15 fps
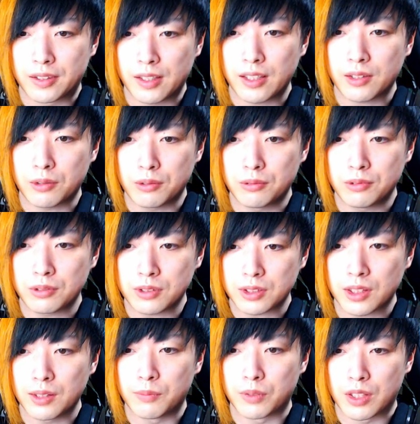で、この
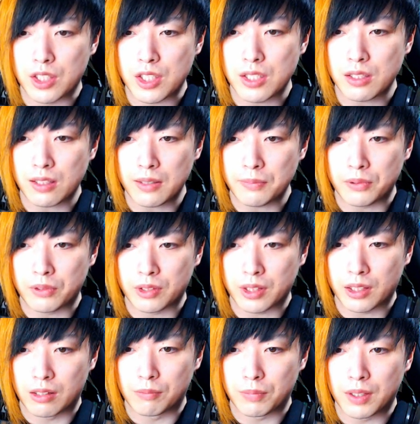オートスキルもね、新タイプの
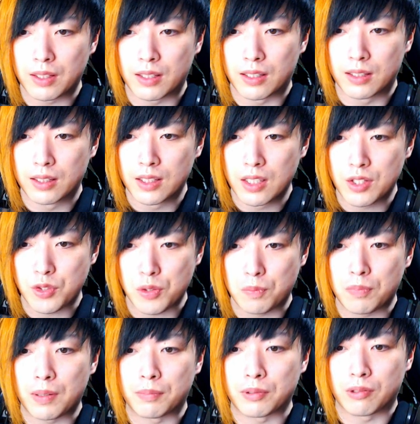キャラのパワー、10%
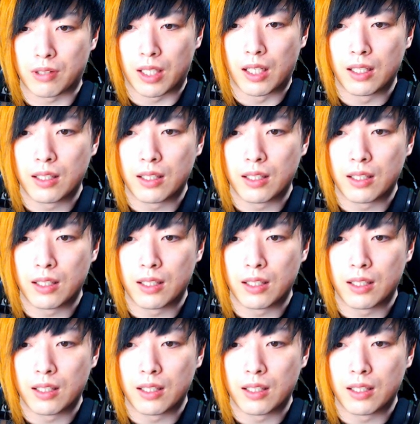アップとか、